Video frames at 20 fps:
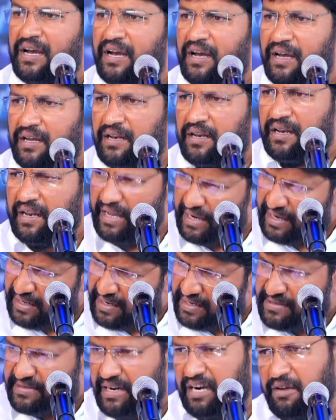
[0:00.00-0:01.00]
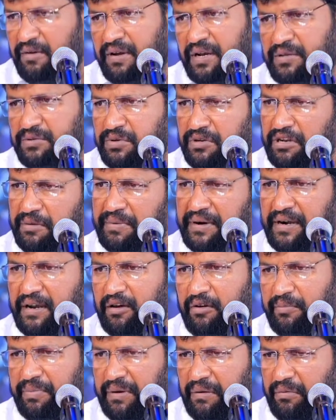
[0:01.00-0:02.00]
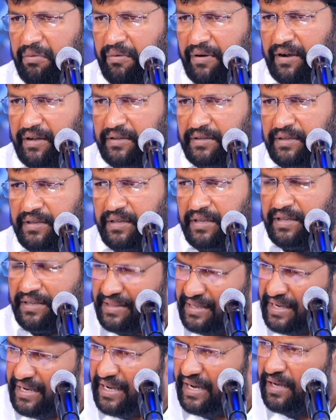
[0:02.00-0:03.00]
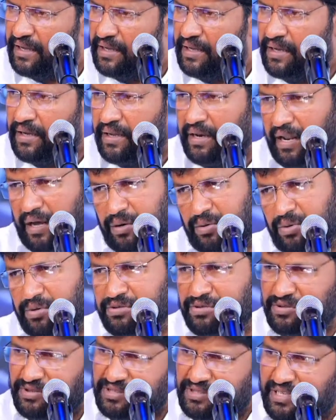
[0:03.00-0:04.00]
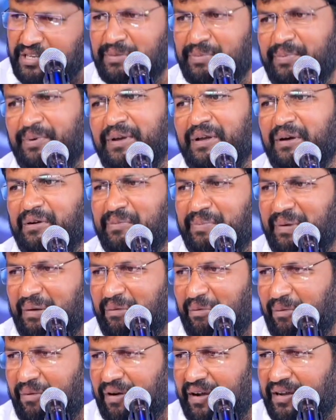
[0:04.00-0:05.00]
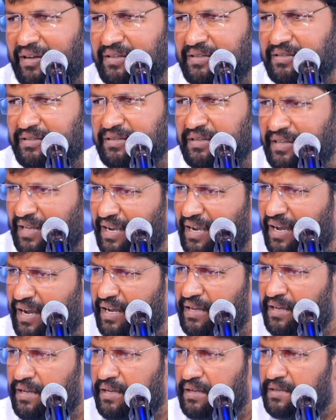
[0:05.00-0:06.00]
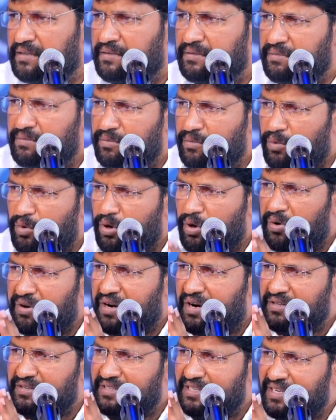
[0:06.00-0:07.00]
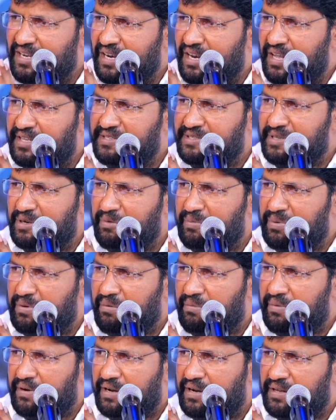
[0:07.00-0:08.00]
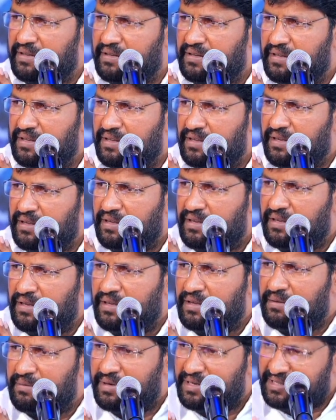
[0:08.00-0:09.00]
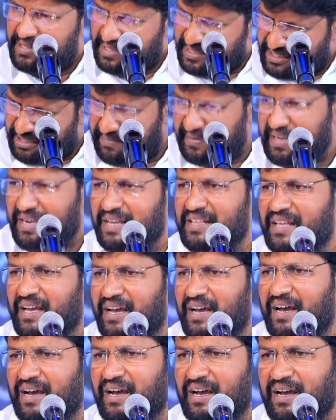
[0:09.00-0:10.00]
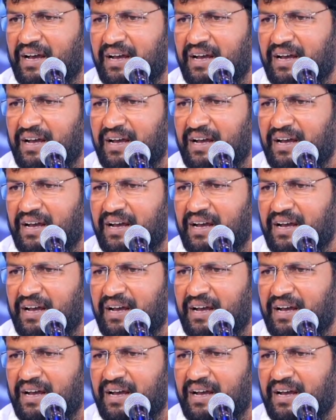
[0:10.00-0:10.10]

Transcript: ఇంకా సాళ్ళ వల్ల దున్నబడ్డావు ప్రభువ ఇంకా నా కోసం చనిపోయావు ప్రభువ ఇంకా మూడవ నాడు తిరిగి లేచావు ప్రభువా ఇది నిజమే కదా